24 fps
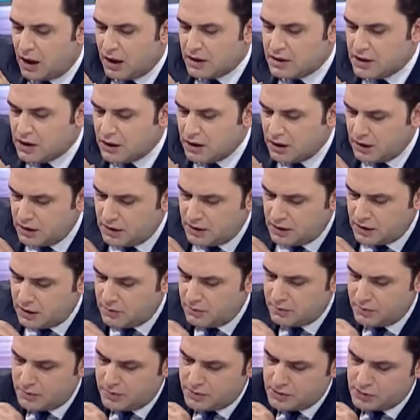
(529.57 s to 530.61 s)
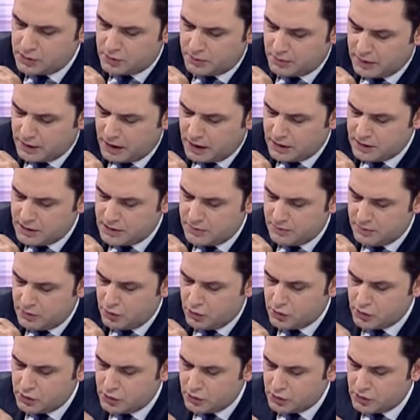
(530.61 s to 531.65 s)
açarak gidelim mi Mesut Bey? Yani şimdi
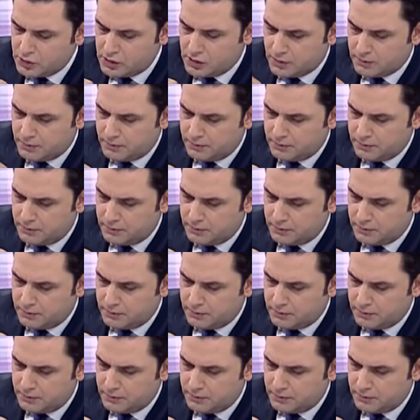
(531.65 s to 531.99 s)
diyorsunuz ki